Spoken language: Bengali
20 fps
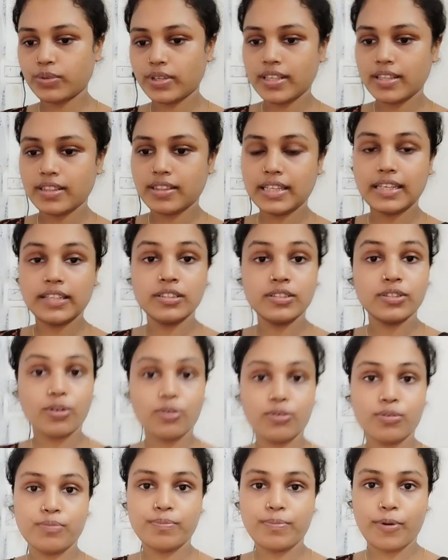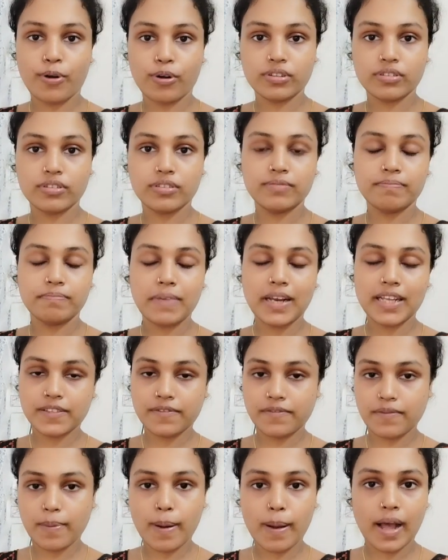দুই তিন রকম পদ
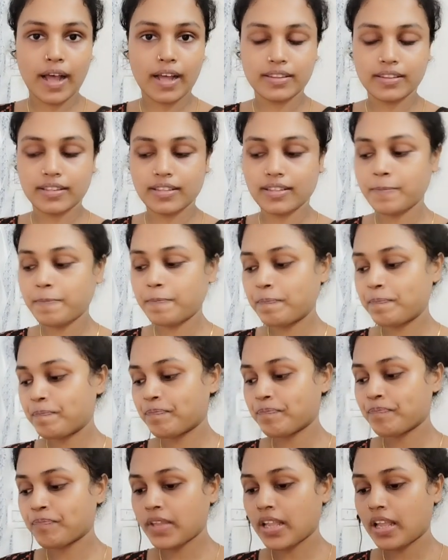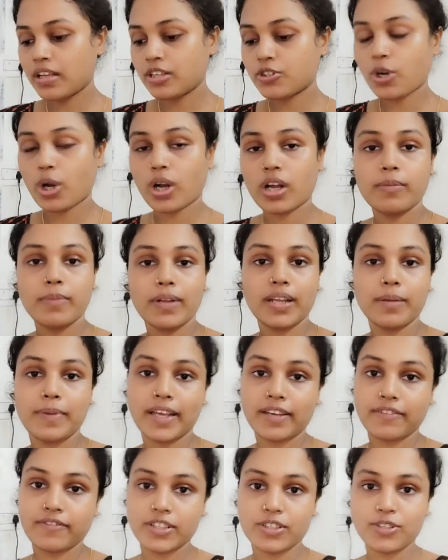প্লাস ভাত সকালবেলা
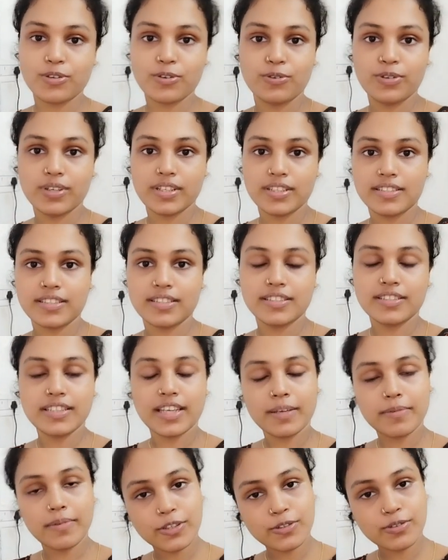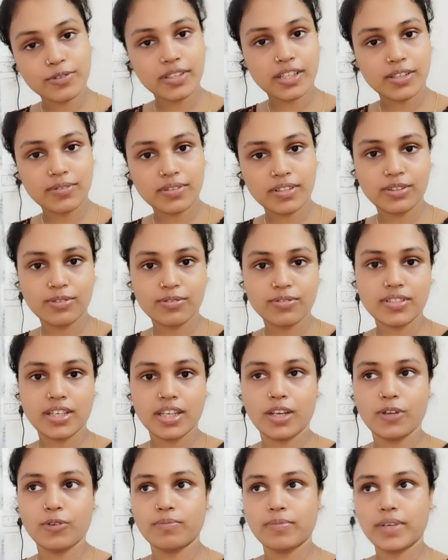ব্রেকফাস্টও করেছি সেই বাসনটাও কিন্তু
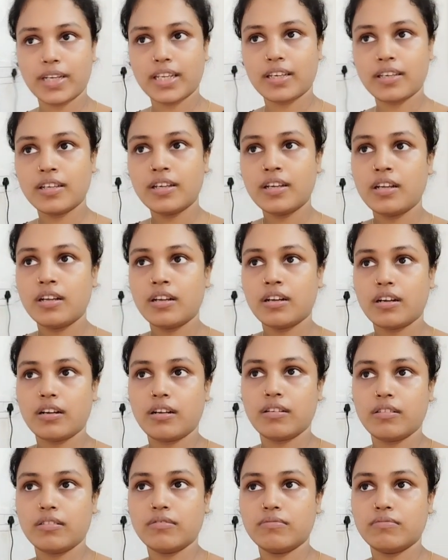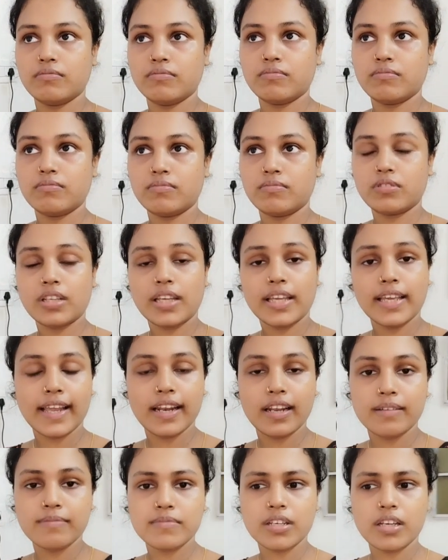ছিল মানে কি
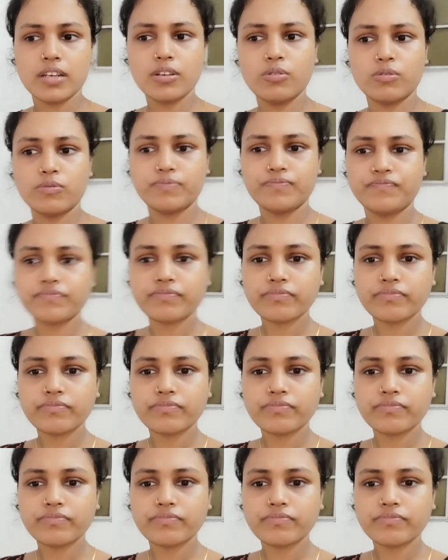খেলাম জানো